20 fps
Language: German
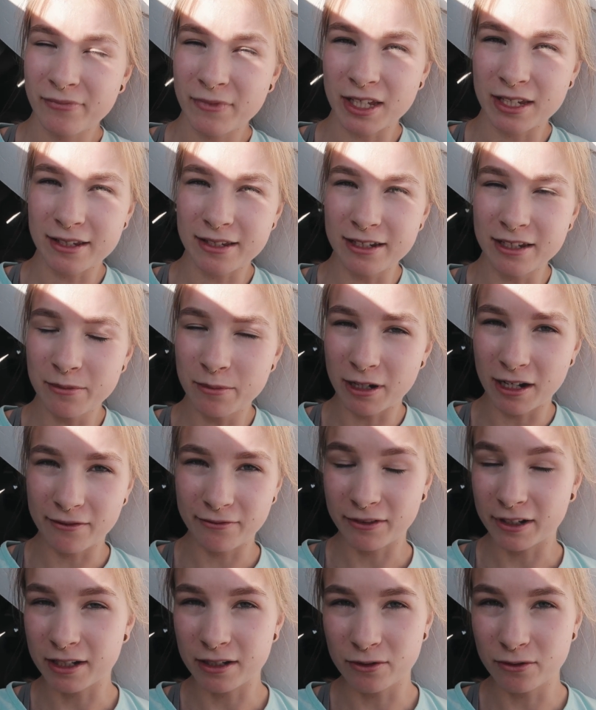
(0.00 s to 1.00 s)
Ich liebe
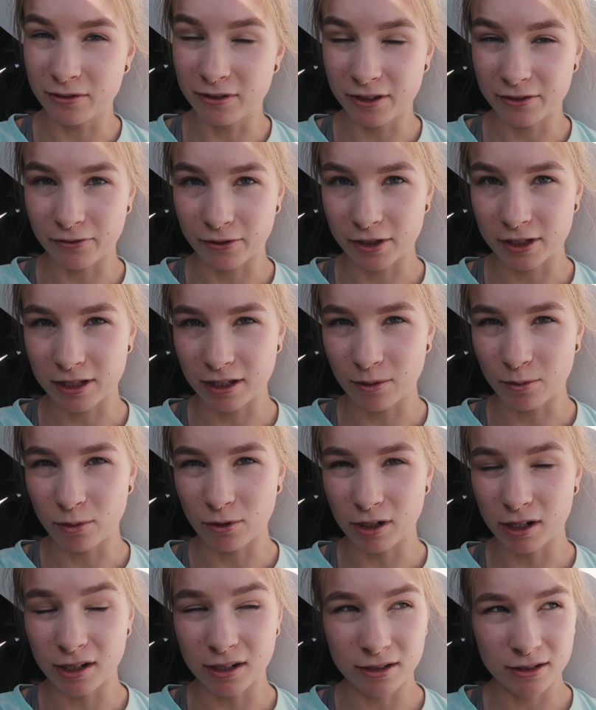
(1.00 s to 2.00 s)
einfach die Cookies von
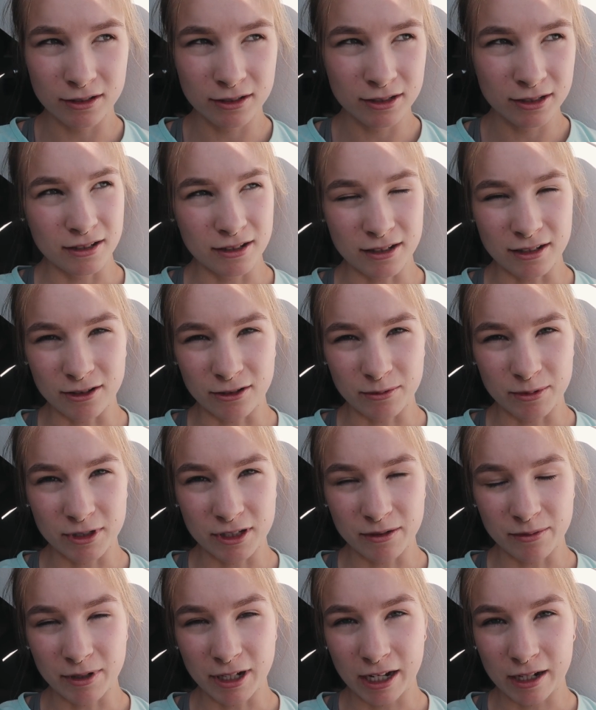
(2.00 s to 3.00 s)
Subway. Ich glaube, es
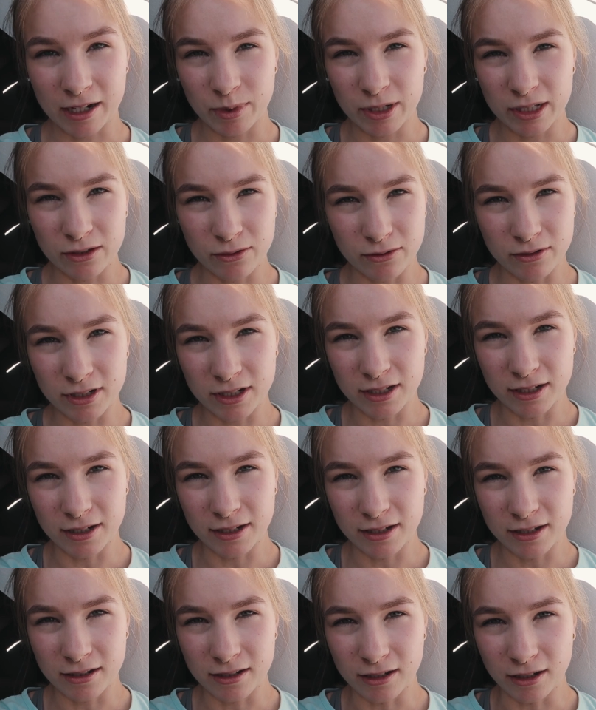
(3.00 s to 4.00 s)
gibt Person, die die
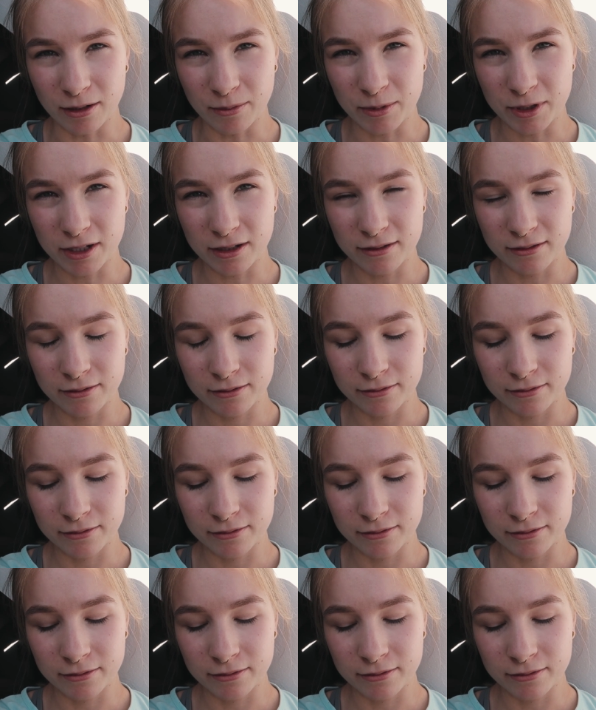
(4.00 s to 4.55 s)
nicht liebt.